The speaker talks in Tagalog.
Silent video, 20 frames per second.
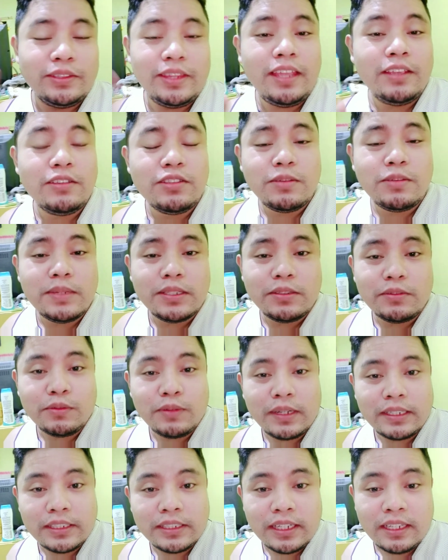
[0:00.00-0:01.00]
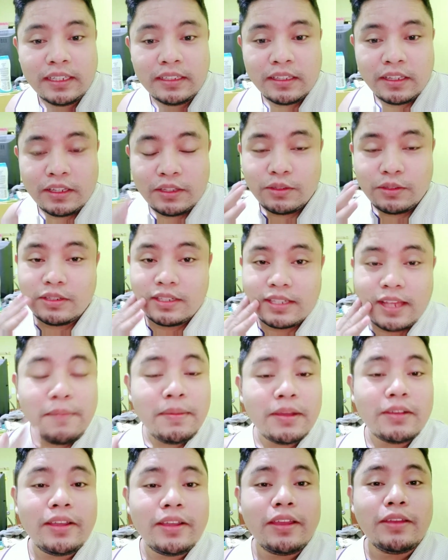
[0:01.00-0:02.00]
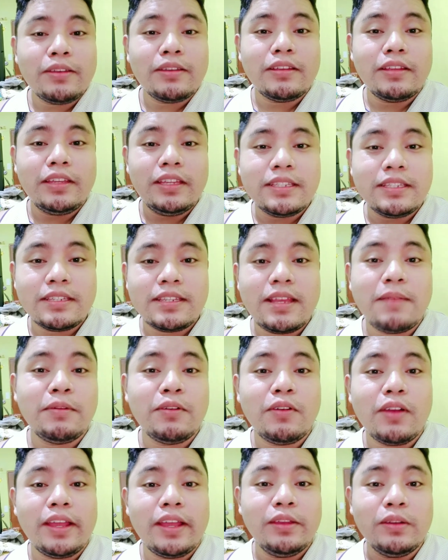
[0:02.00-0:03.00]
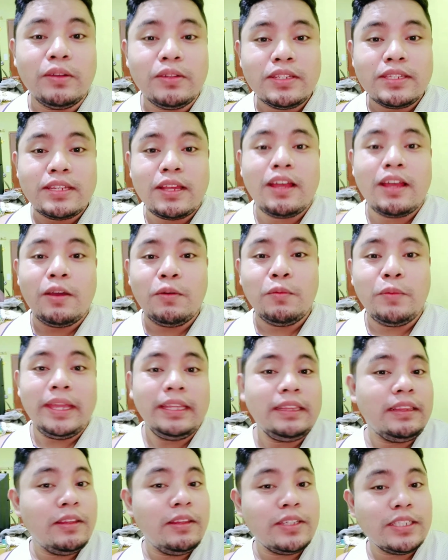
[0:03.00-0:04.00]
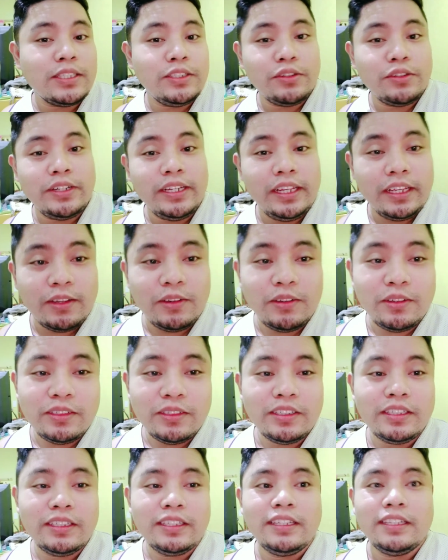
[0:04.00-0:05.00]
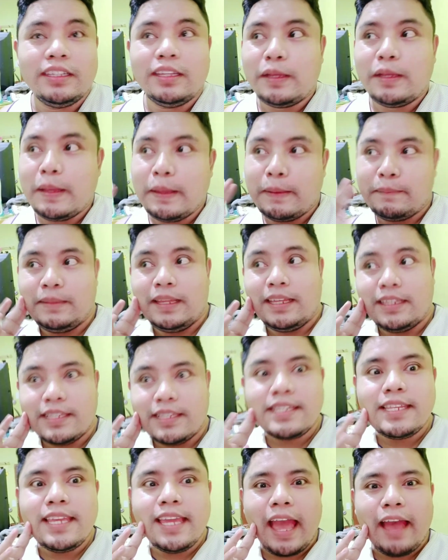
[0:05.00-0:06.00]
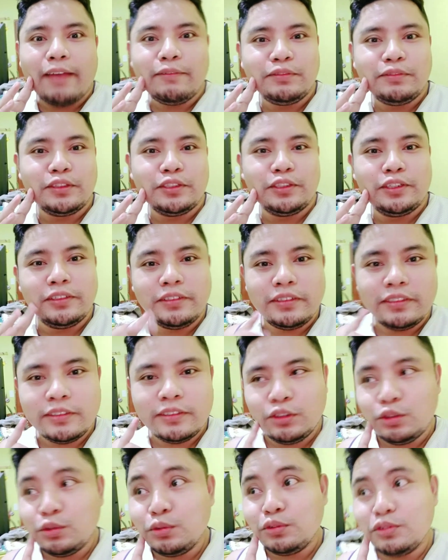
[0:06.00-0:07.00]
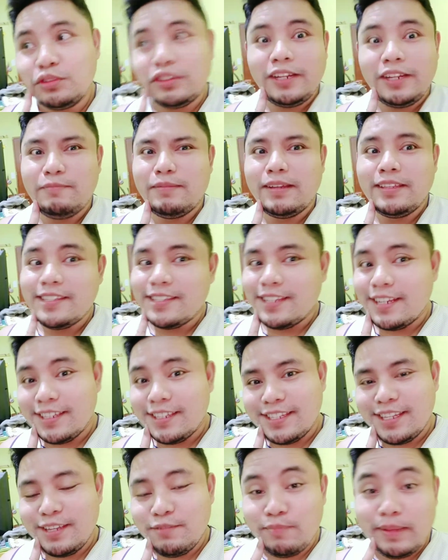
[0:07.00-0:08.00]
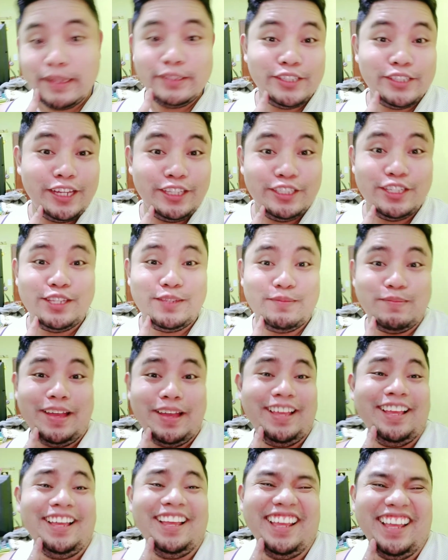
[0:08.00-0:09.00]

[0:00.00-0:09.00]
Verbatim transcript: So, thank you so much for watching. So, sama ko, isasama ko kayo sa weight loss journey ko. Um, let's see after 2 to 3 months. Let's see if my changes pa.